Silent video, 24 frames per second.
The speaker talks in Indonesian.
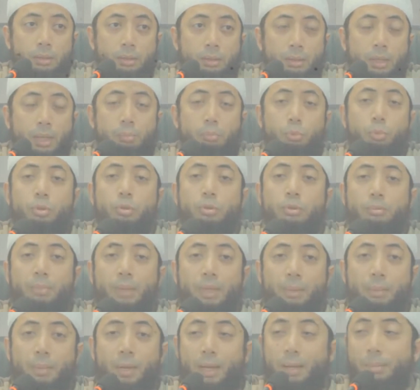Namrud
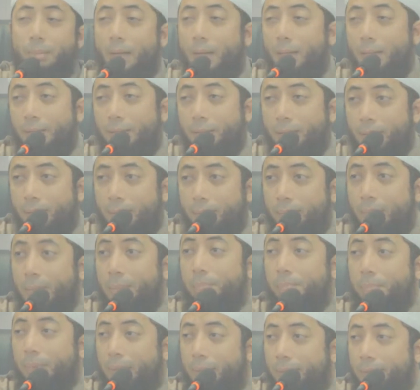pada malam harinya
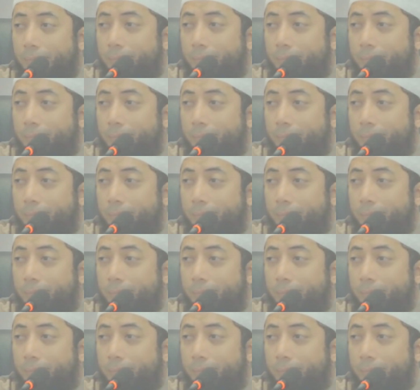mimpi.